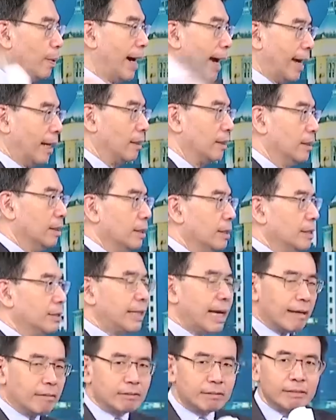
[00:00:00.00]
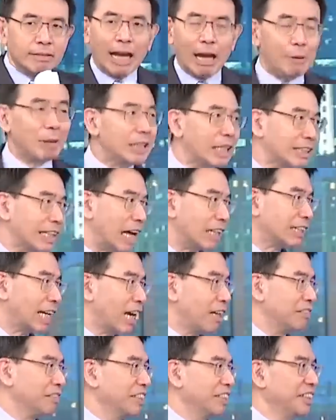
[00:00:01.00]
哎，这现在台湾的大
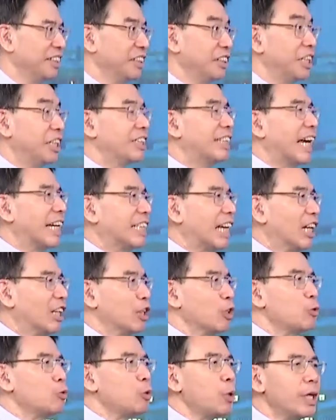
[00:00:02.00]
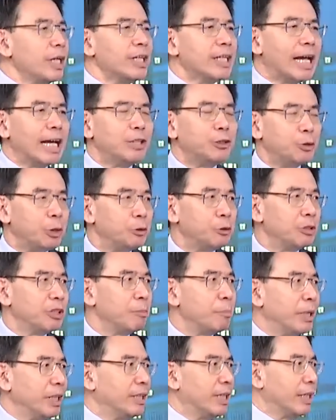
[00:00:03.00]
战已经开打了。虽然选举是
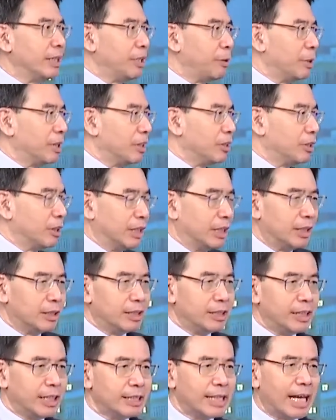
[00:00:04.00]
明年一月的事情，可是现